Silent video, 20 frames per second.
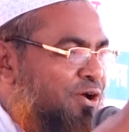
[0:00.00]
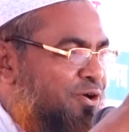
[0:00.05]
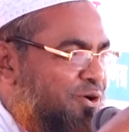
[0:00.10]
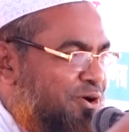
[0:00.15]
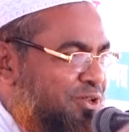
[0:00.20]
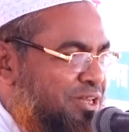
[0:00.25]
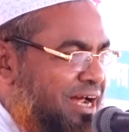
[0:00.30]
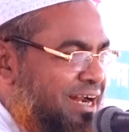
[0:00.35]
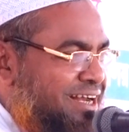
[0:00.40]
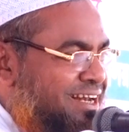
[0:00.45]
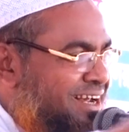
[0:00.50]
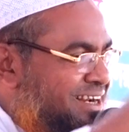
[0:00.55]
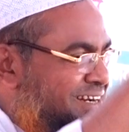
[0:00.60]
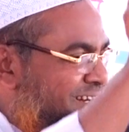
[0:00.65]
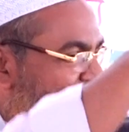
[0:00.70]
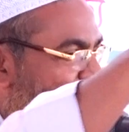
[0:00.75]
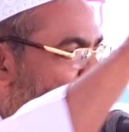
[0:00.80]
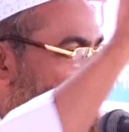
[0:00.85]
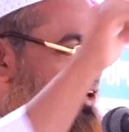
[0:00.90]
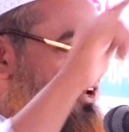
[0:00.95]
কথা ঠিক
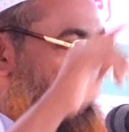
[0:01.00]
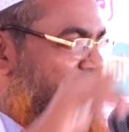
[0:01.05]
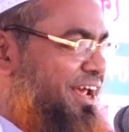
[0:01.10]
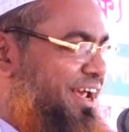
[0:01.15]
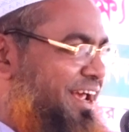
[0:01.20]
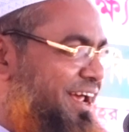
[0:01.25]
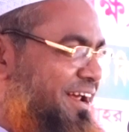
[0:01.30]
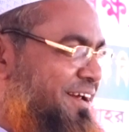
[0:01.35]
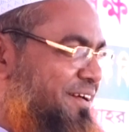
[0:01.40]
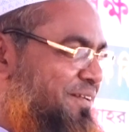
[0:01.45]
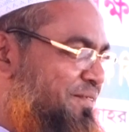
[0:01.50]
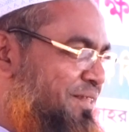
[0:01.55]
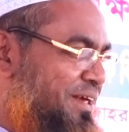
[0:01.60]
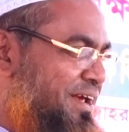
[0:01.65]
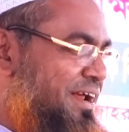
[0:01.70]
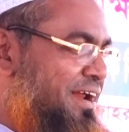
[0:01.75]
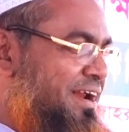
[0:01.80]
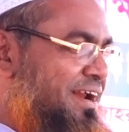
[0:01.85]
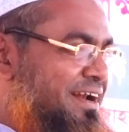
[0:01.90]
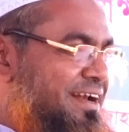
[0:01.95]
না বেঠিক
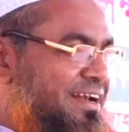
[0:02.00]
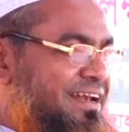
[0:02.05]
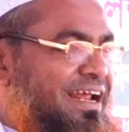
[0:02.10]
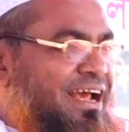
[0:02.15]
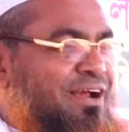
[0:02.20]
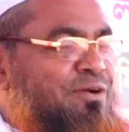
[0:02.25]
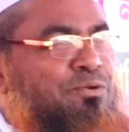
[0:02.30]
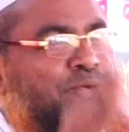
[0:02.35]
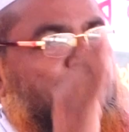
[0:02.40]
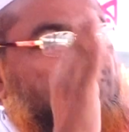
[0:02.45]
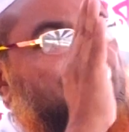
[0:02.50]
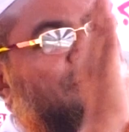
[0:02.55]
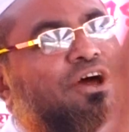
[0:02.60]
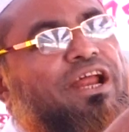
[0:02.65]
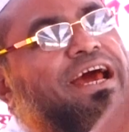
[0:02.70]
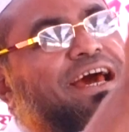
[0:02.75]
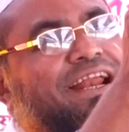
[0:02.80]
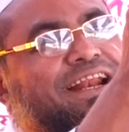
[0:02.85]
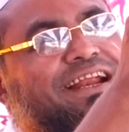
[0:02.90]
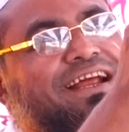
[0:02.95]

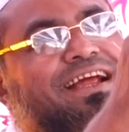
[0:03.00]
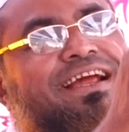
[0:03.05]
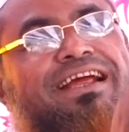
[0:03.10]
বছরের